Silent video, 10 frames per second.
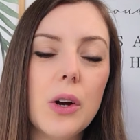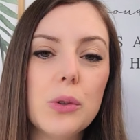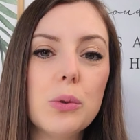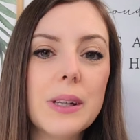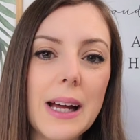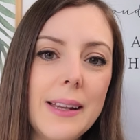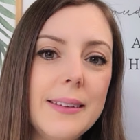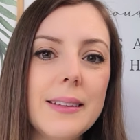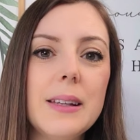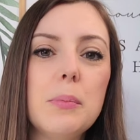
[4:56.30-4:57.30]
euh, de
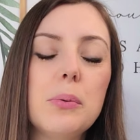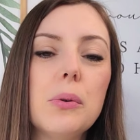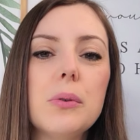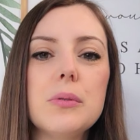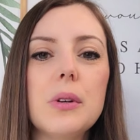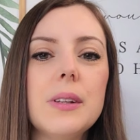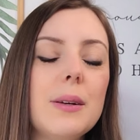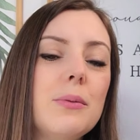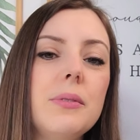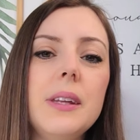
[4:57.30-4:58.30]
qualité des poses euh,
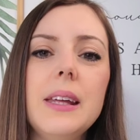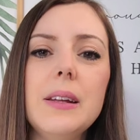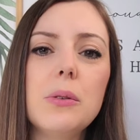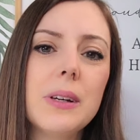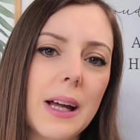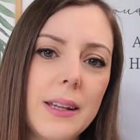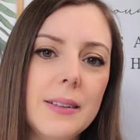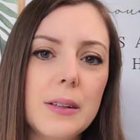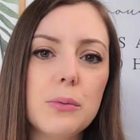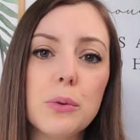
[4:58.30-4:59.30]
des filles, de
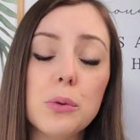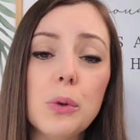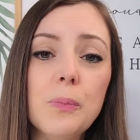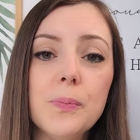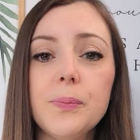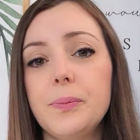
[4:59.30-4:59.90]
qualité de photos